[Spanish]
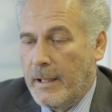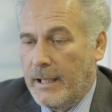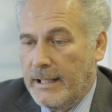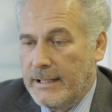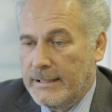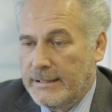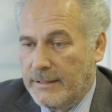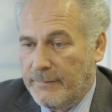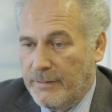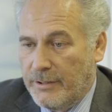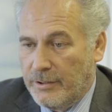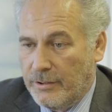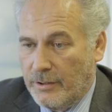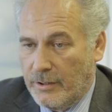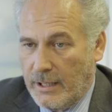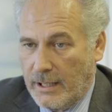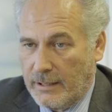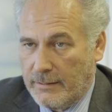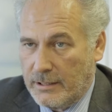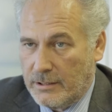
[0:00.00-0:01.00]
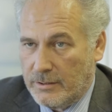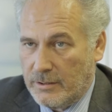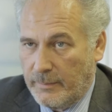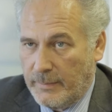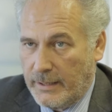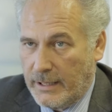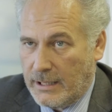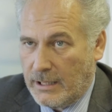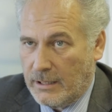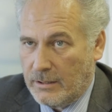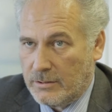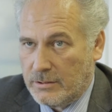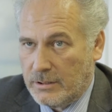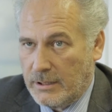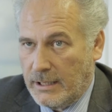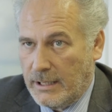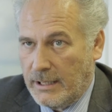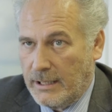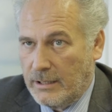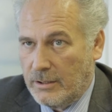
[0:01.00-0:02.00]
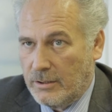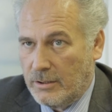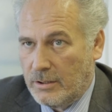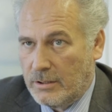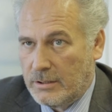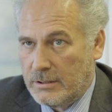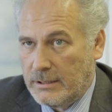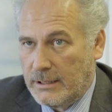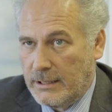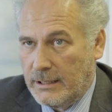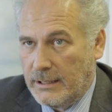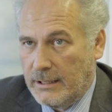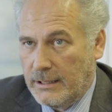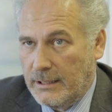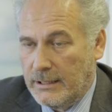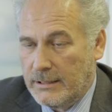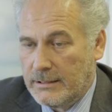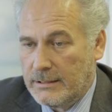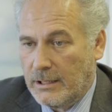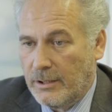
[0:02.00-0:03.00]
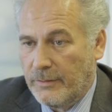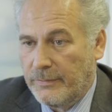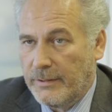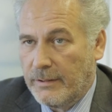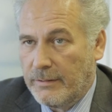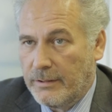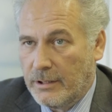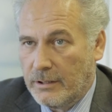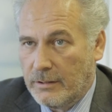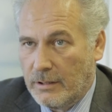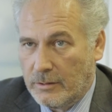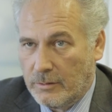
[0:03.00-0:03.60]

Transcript: El servicio de acceso a mercados de AENOR se está ofreciendo